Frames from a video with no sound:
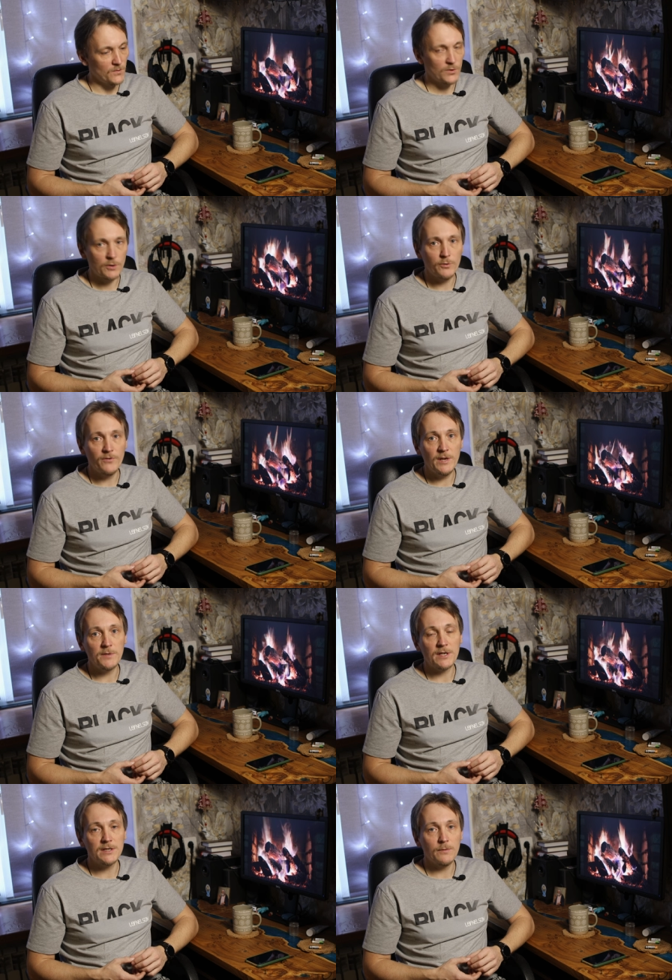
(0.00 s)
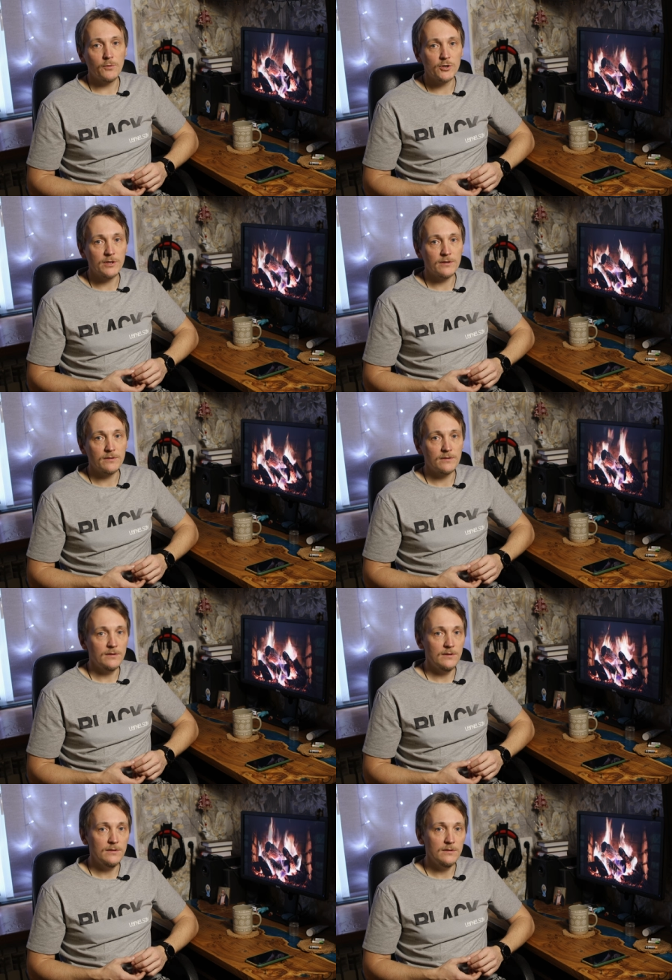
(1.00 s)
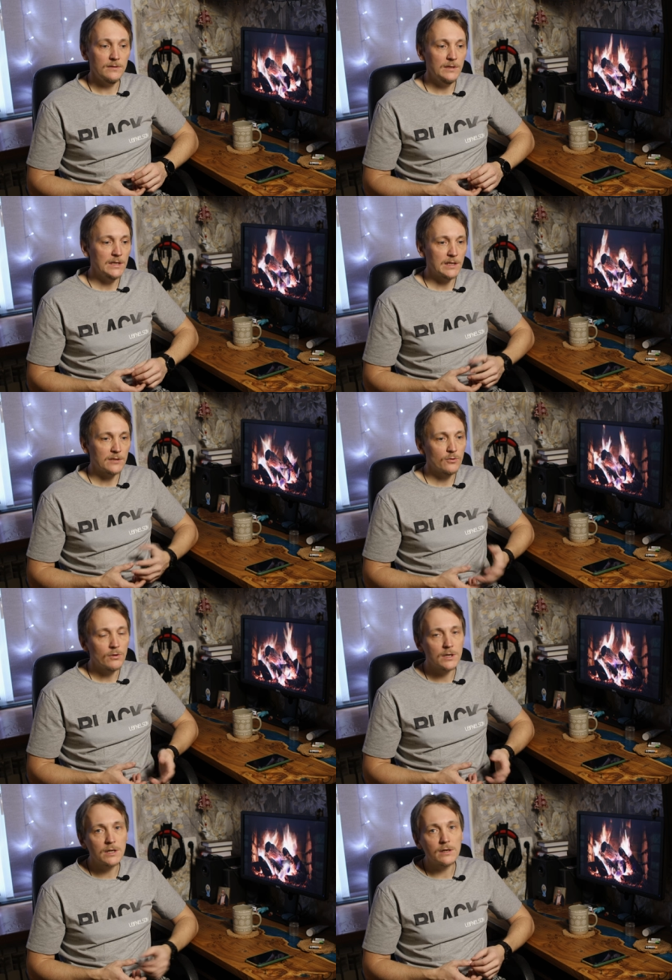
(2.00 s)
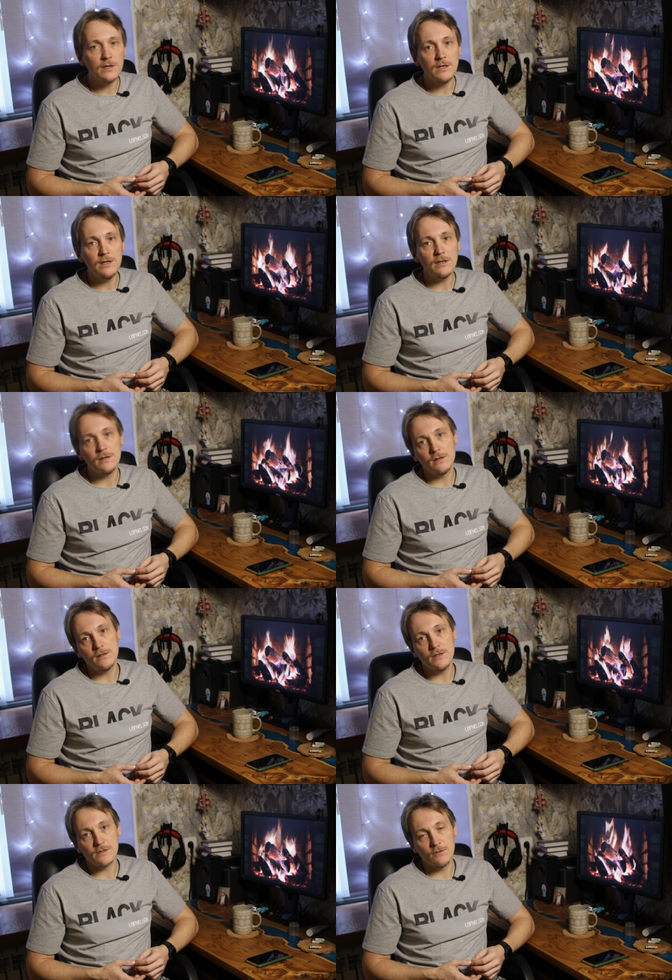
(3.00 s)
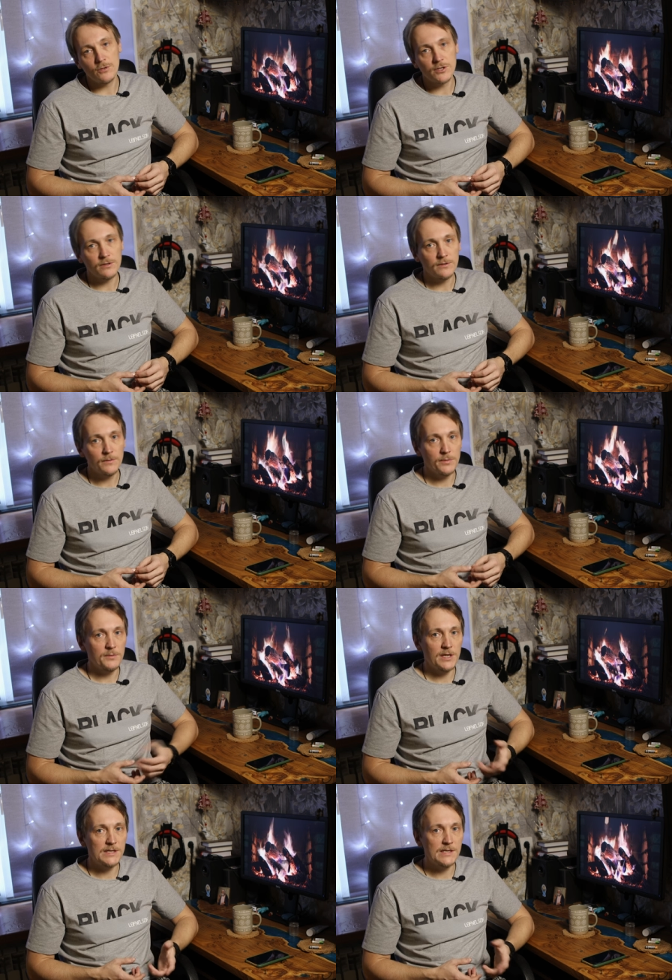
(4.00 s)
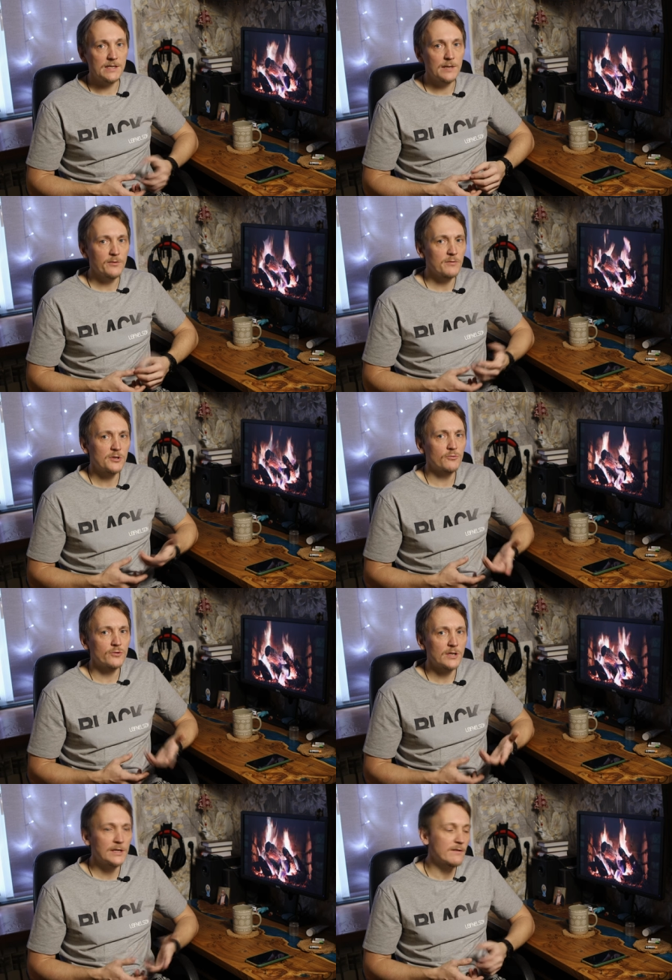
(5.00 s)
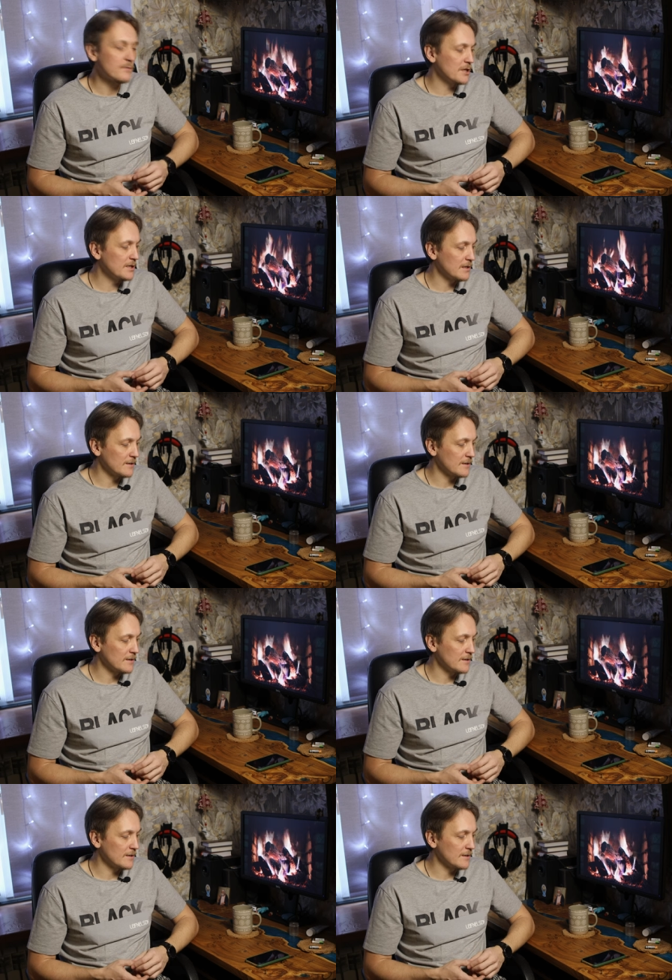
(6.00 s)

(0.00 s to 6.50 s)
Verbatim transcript: ну, такое время, когда можно не так дорого и несложно поменять систему, и вообще нужно ли это вообще